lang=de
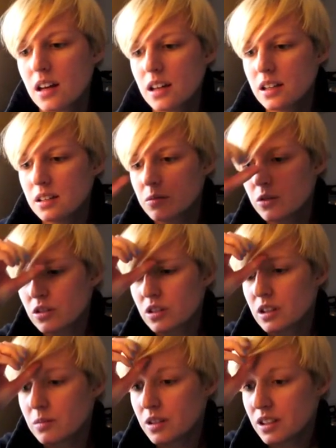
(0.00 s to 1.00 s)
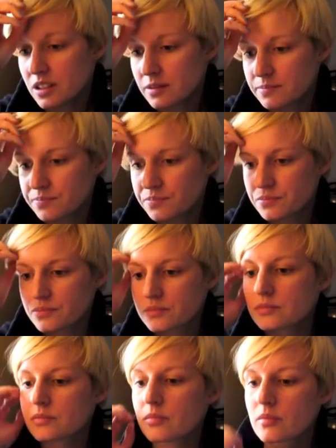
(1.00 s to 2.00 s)
Ich möchte nämlich
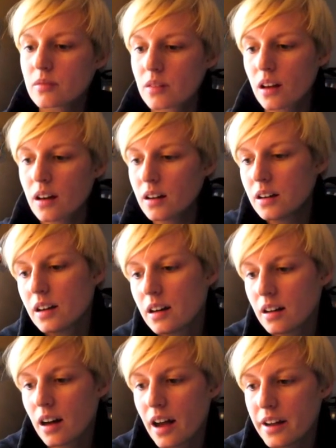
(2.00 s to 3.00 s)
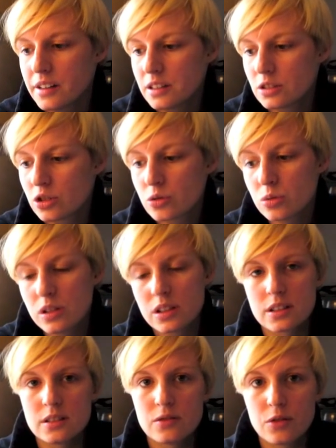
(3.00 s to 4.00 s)
äh, eine
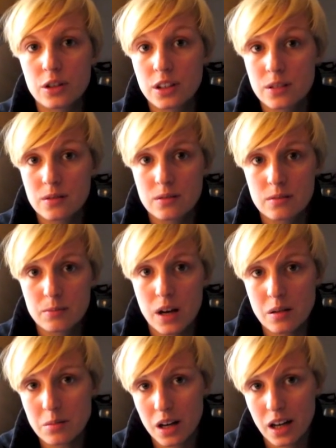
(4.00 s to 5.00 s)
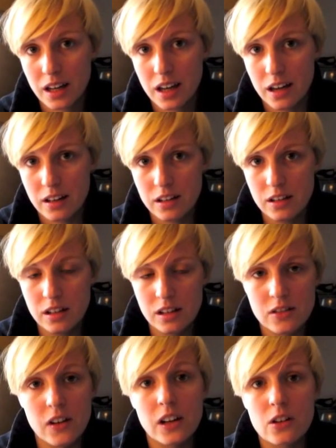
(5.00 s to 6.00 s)
Studie von Barbara Keddy, die
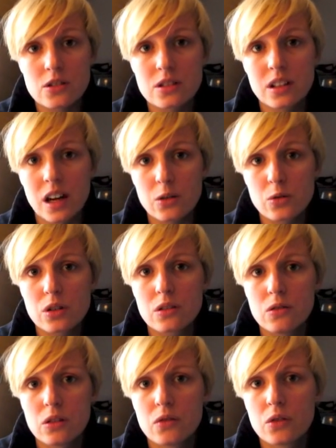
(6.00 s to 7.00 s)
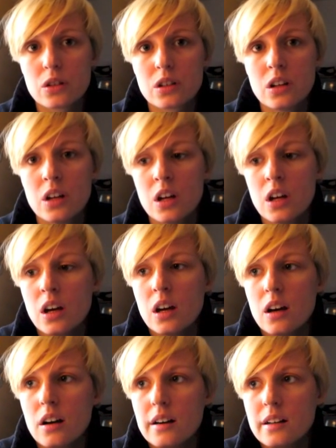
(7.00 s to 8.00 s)
2003 durchgeführt wurde,
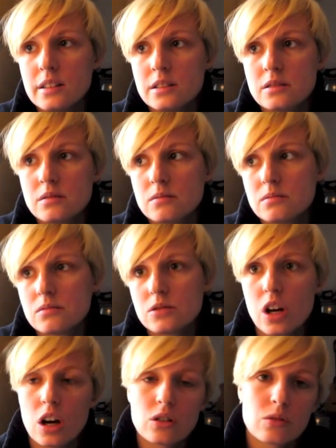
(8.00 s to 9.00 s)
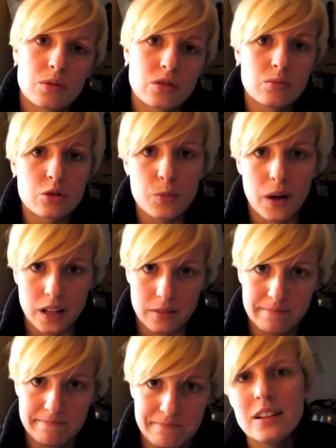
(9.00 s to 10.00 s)
äh, ja, so ein bisschen besprechen.
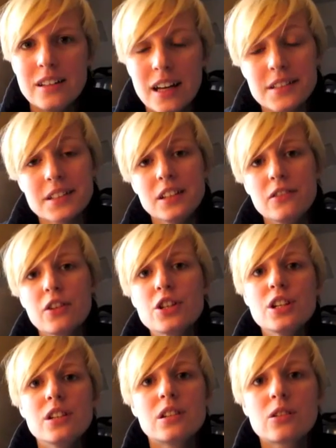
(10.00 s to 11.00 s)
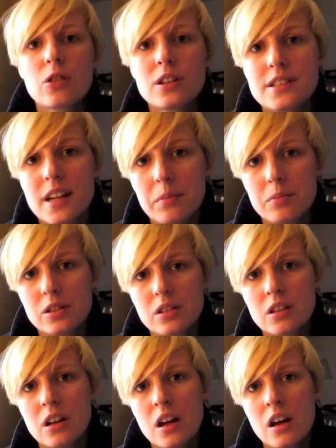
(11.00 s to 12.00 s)
Die hat sich die verschiedenen
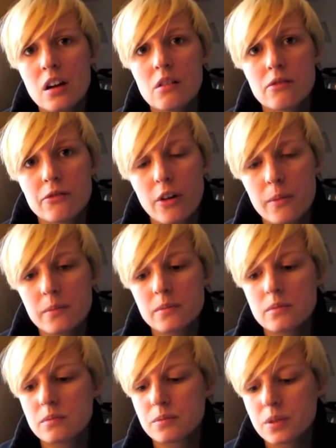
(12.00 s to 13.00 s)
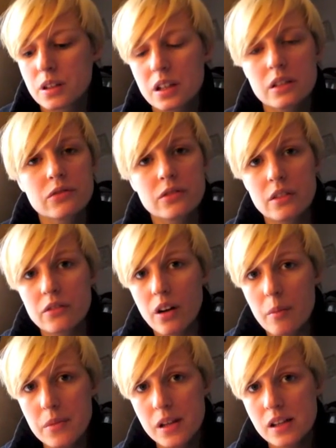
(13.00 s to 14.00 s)
Konzepte vom Begriff
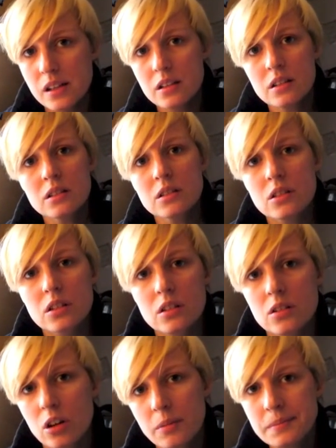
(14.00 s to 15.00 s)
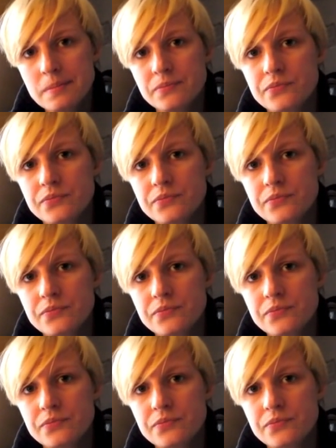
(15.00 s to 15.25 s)
Familie genommen